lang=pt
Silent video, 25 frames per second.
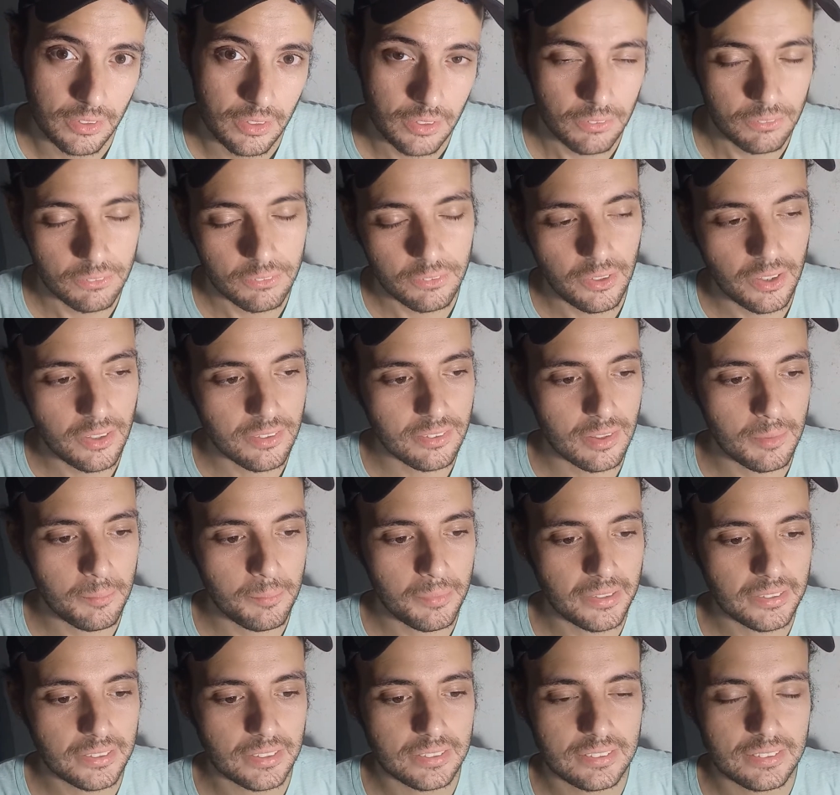
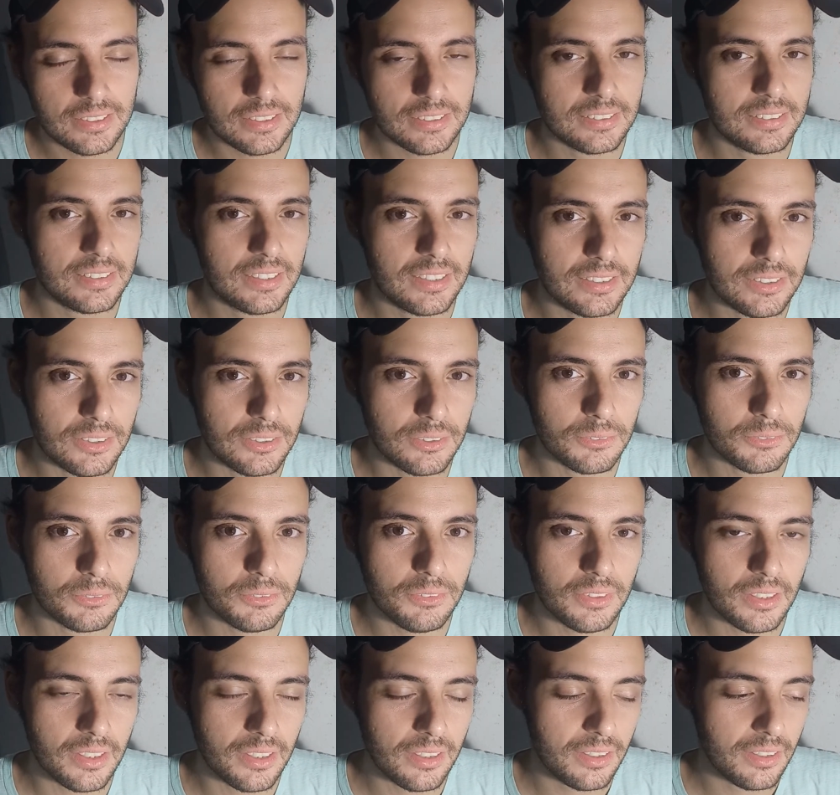Curiosamente, 16 de junho,
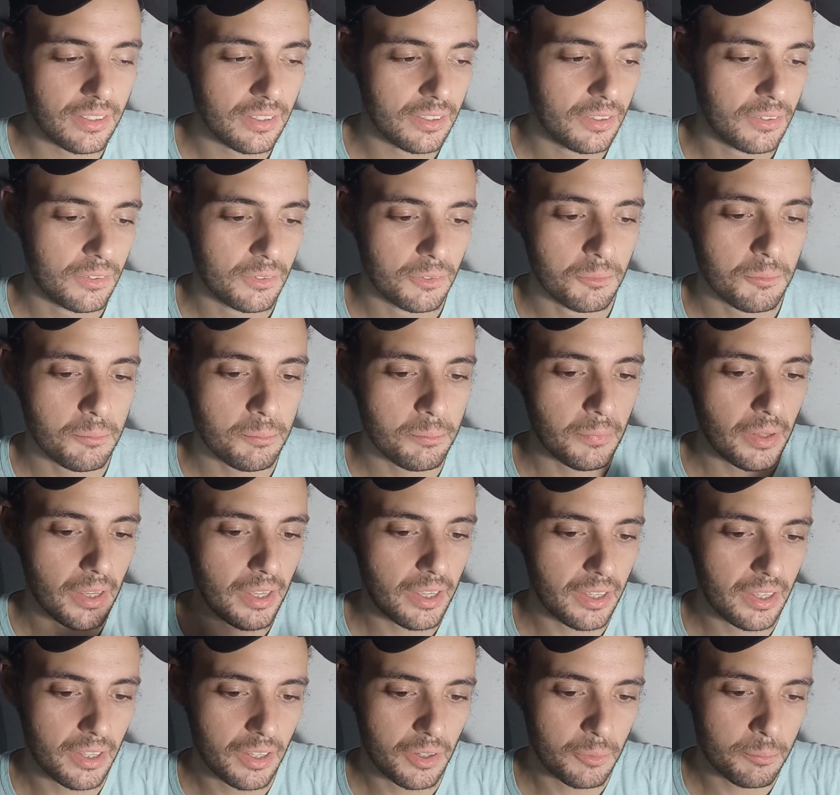né, um,
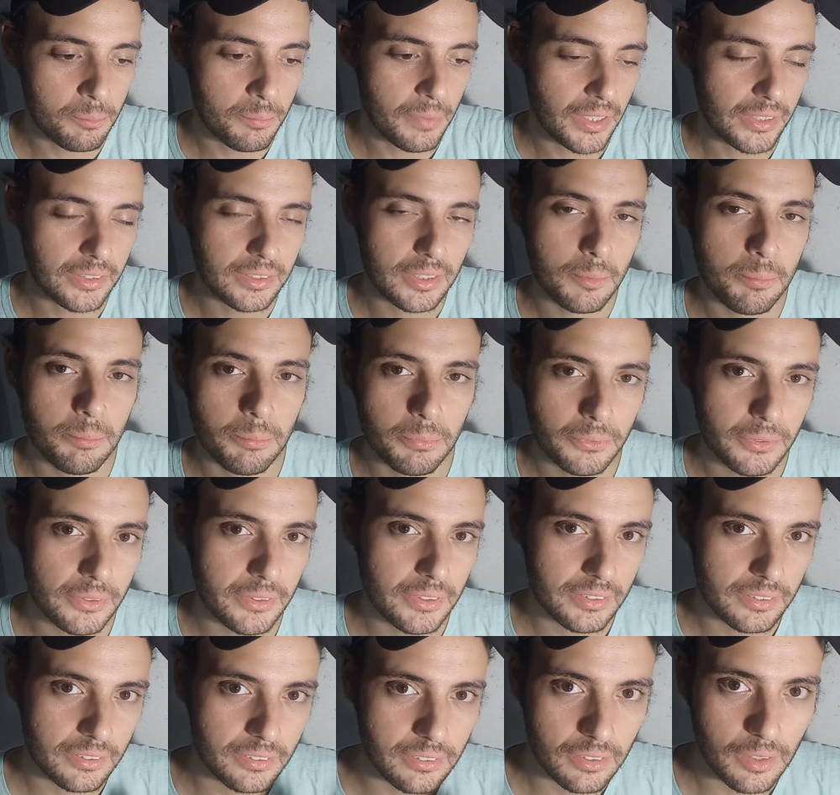é, um mês
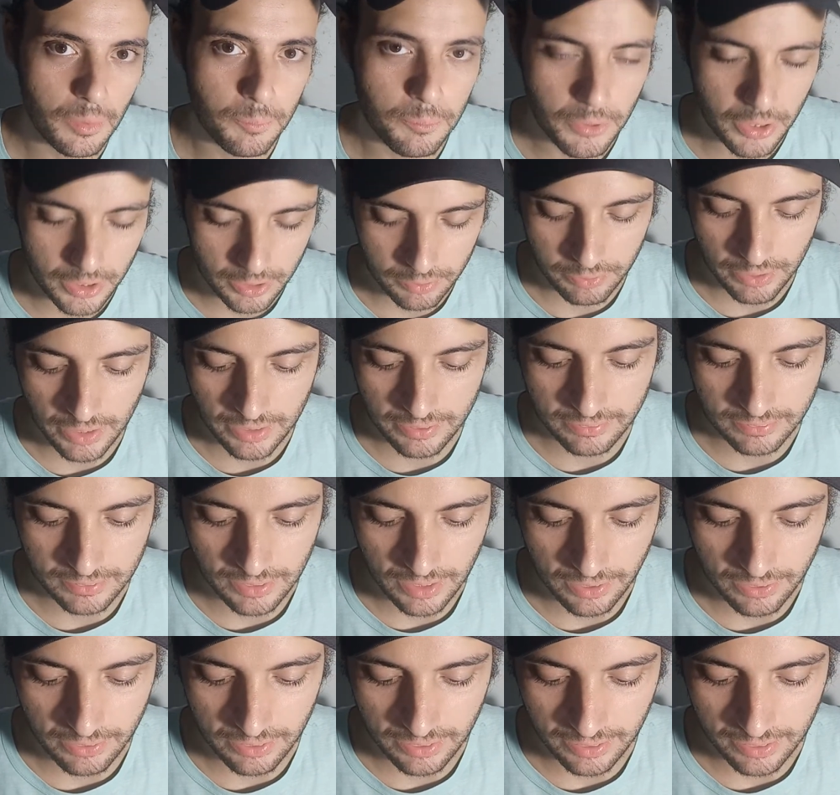depois é meu
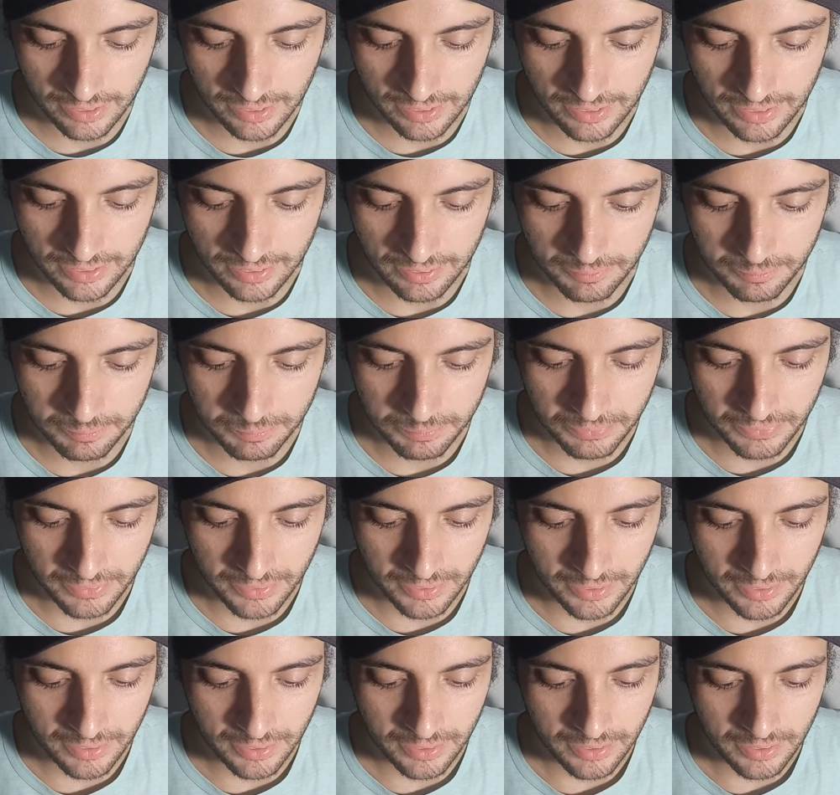aniversário, né, galera?
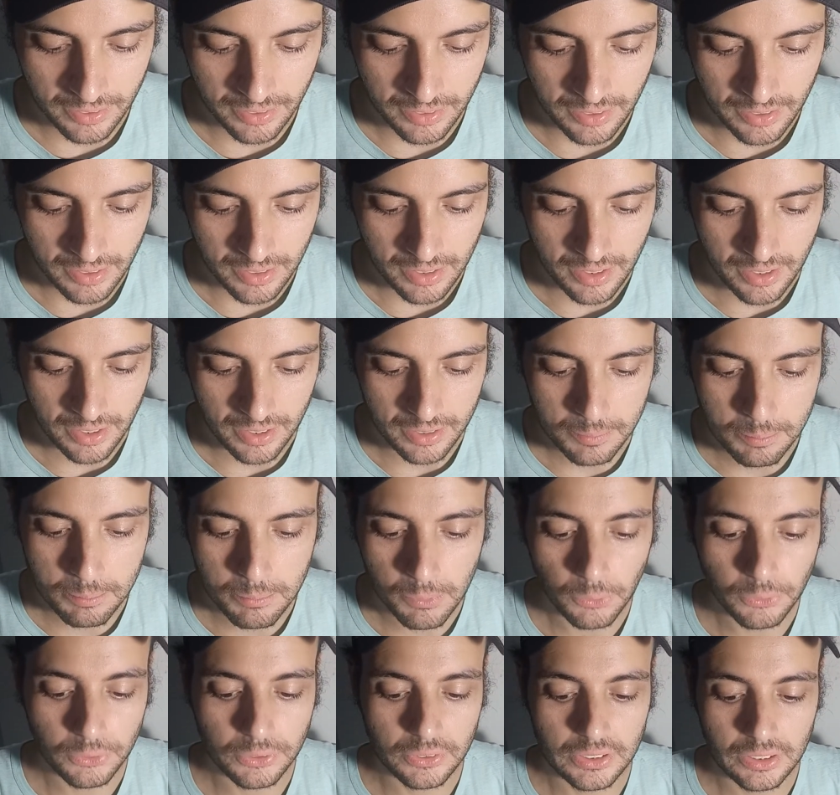É em
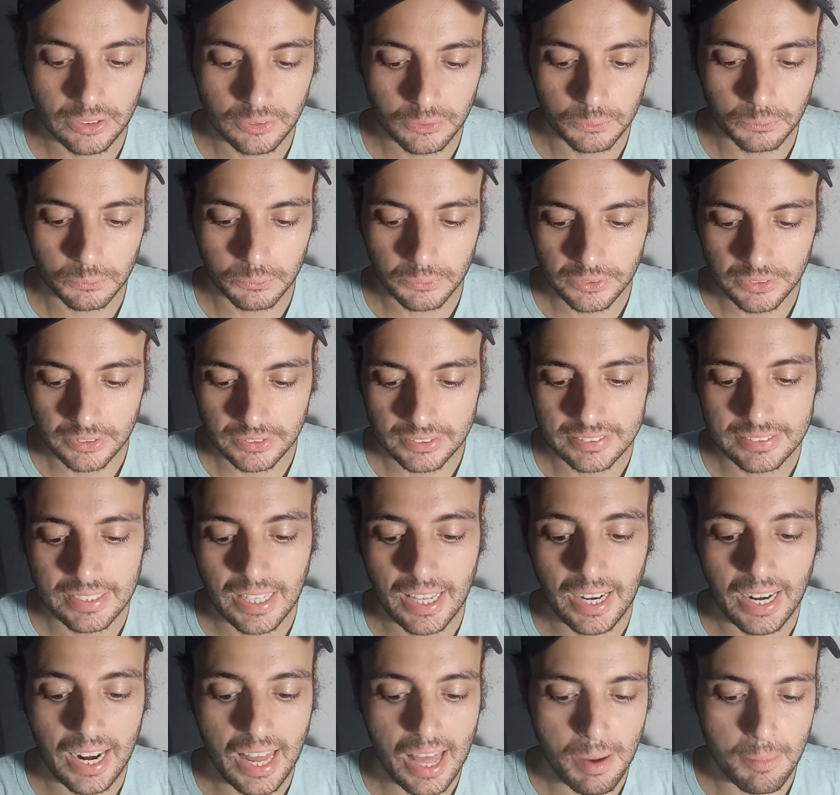Bom Jesus da
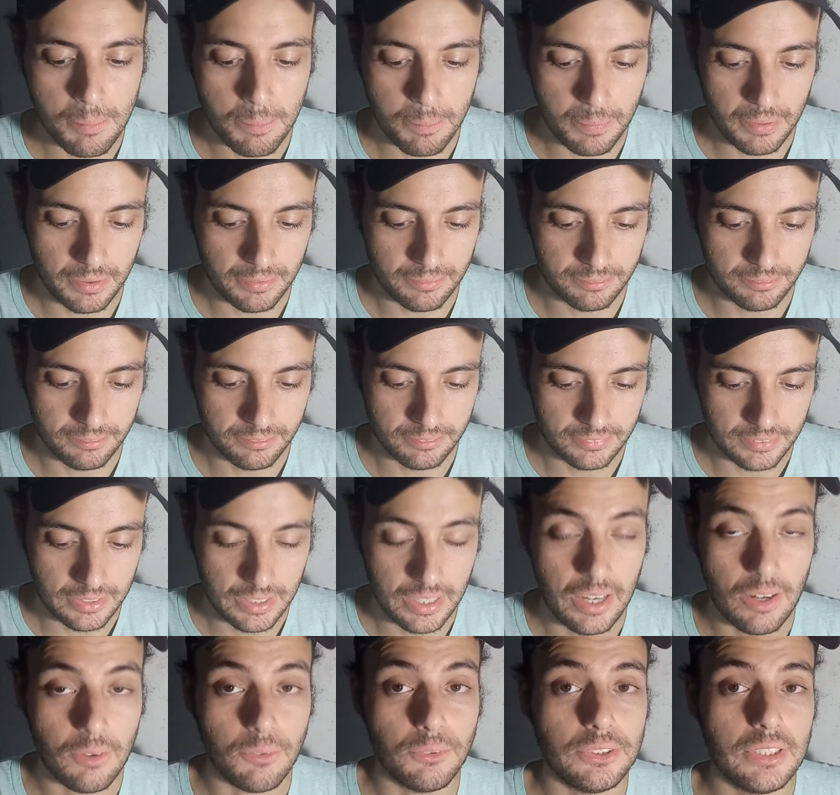Lapa,
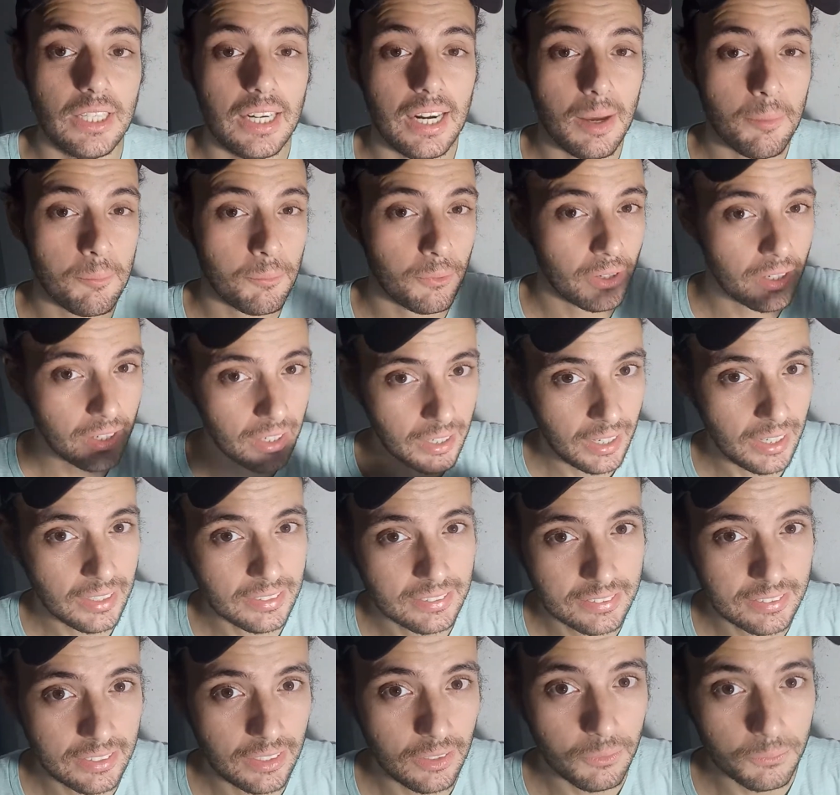tá? onde ela mora
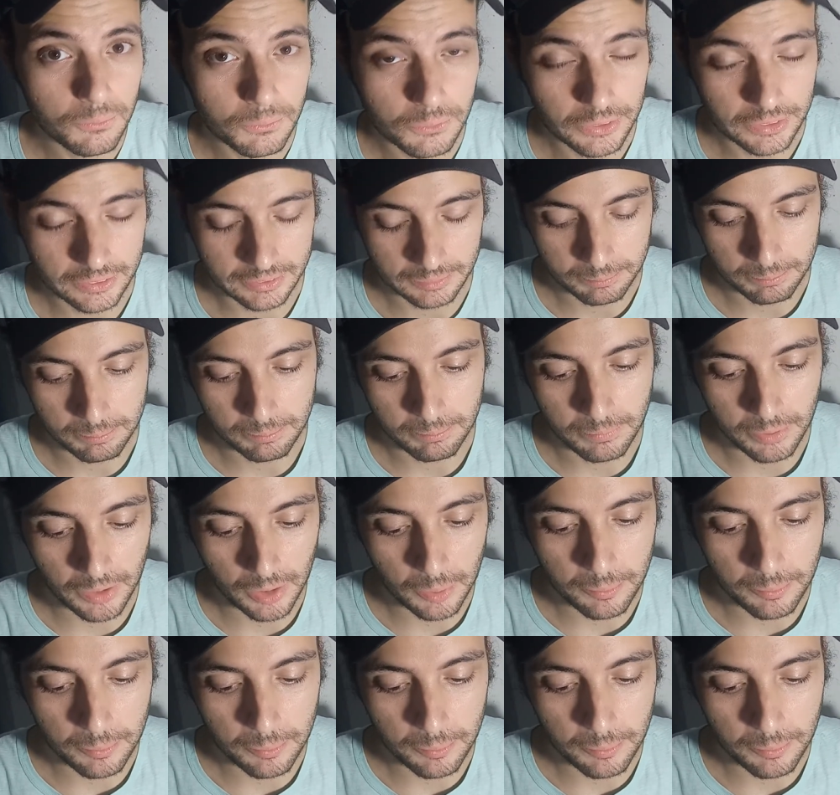até hoje. Pelo